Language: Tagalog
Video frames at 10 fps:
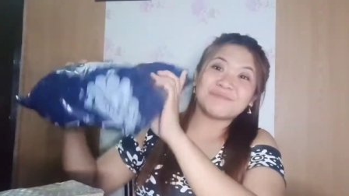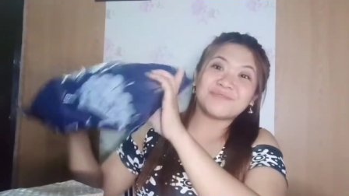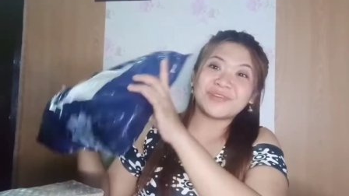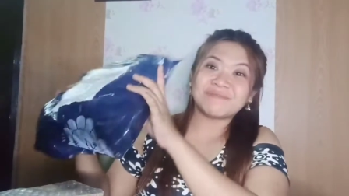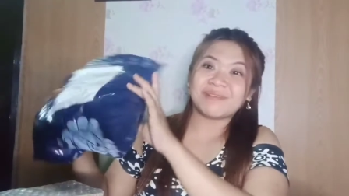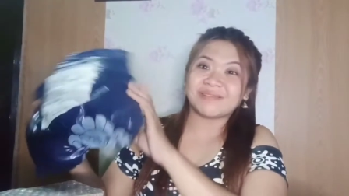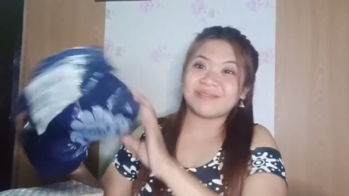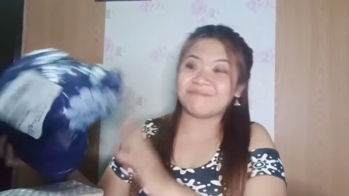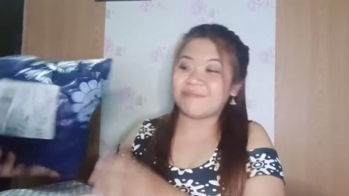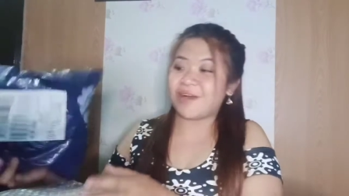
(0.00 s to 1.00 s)
mo naman,
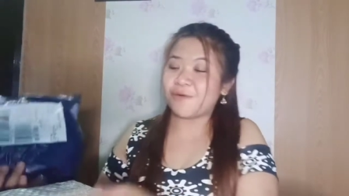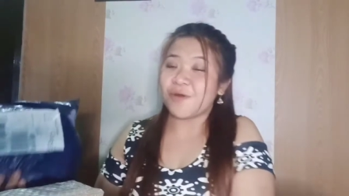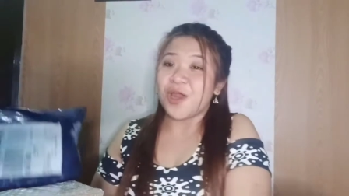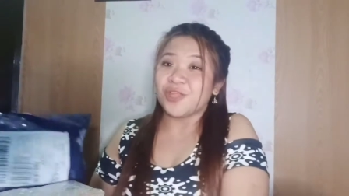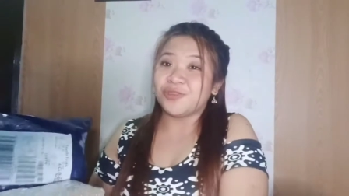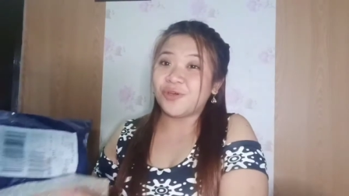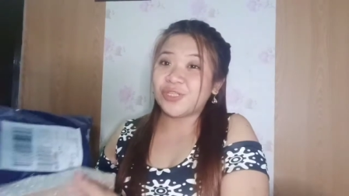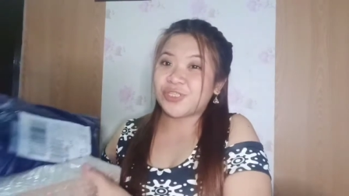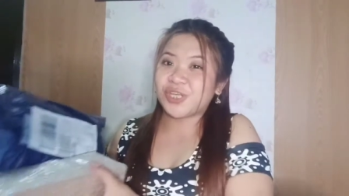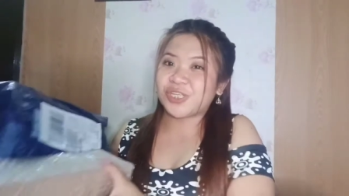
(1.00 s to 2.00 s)
di ba?
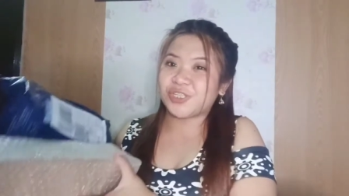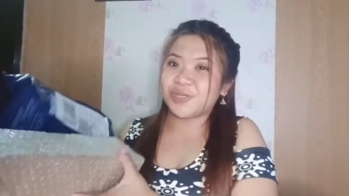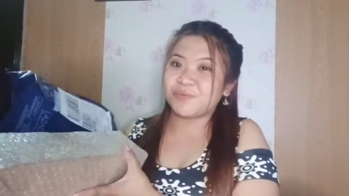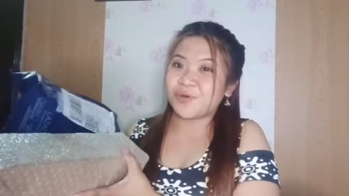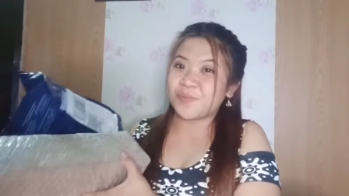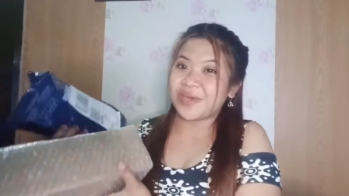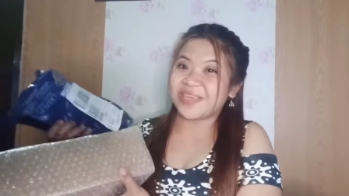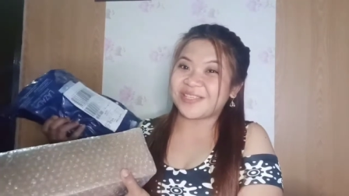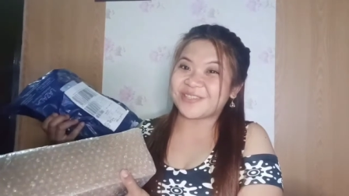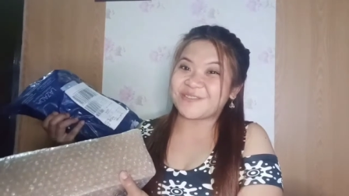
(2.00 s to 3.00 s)
Don't judge the book by
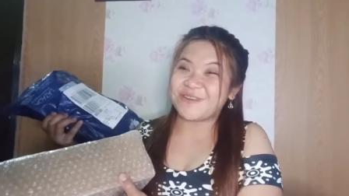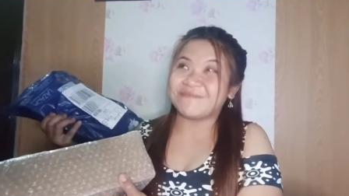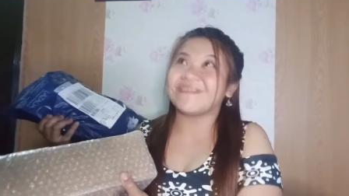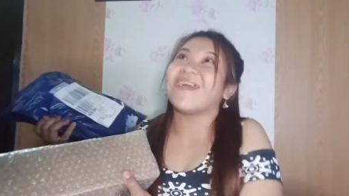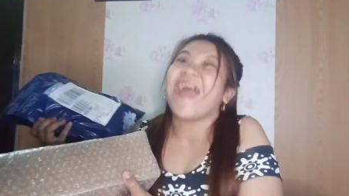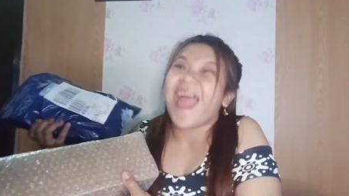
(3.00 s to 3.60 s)
its cover.